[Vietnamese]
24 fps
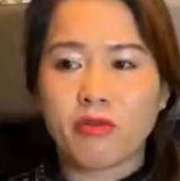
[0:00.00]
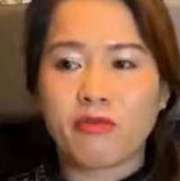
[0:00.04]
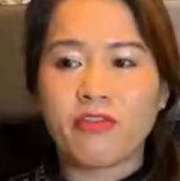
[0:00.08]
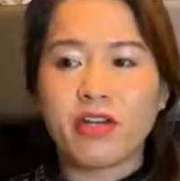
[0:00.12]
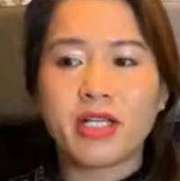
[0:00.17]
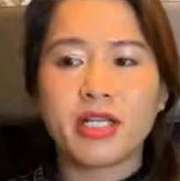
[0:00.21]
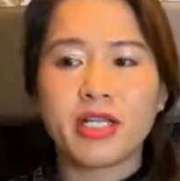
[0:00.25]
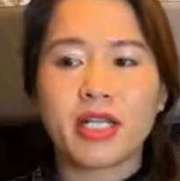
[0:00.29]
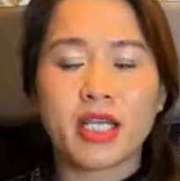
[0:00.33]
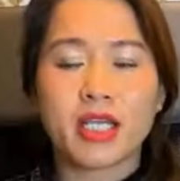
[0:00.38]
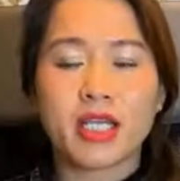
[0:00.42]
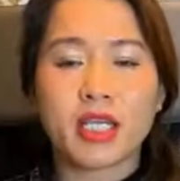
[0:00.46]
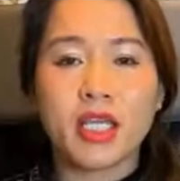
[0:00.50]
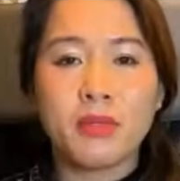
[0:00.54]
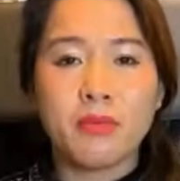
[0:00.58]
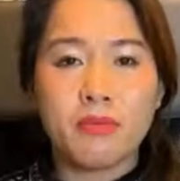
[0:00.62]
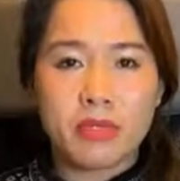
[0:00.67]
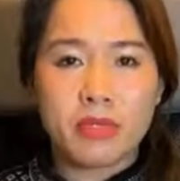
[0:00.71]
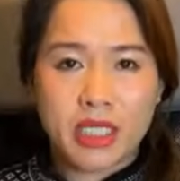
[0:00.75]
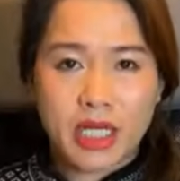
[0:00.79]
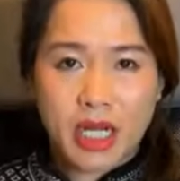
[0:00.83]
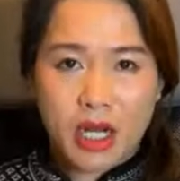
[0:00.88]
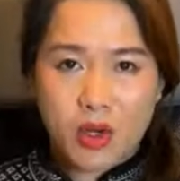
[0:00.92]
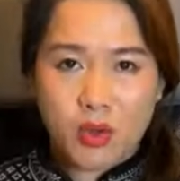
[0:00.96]
vấn đề nghiêm
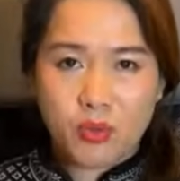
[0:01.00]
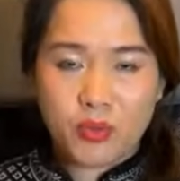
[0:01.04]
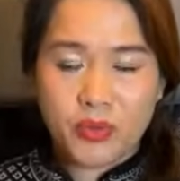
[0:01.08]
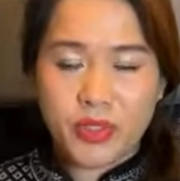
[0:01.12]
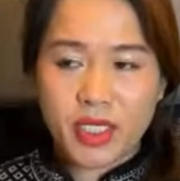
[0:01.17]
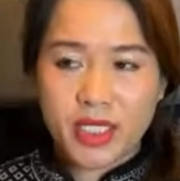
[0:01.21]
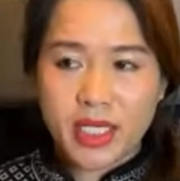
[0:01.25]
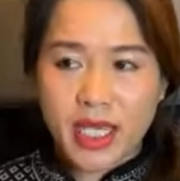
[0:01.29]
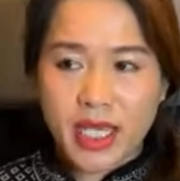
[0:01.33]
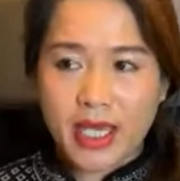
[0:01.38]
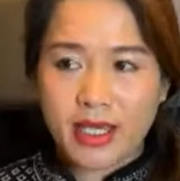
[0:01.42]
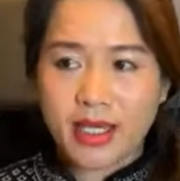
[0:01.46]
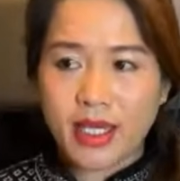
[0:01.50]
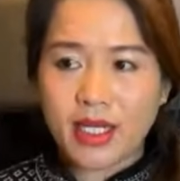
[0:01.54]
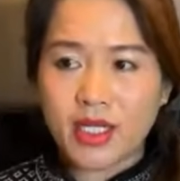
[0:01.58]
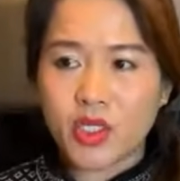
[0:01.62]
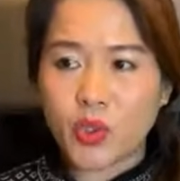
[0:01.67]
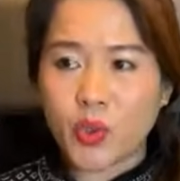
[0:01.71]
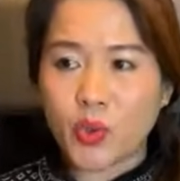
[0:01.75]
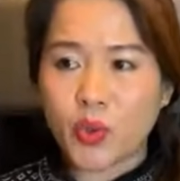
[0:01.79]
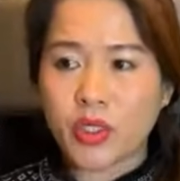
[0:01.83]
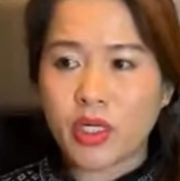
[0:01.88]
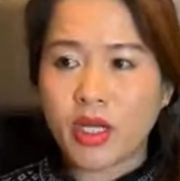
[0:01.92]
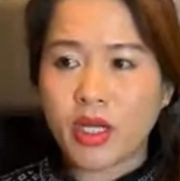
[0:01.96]
trọng như cải cách
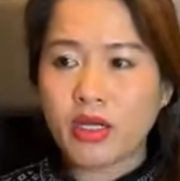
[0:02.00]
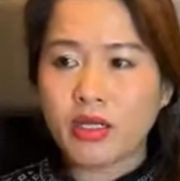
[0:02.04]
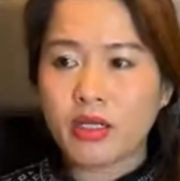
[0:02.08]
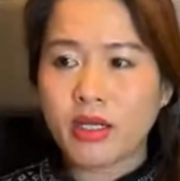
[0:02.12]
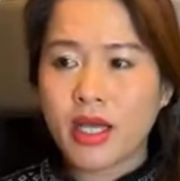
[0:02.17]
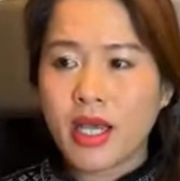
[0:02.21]
ruộng đất,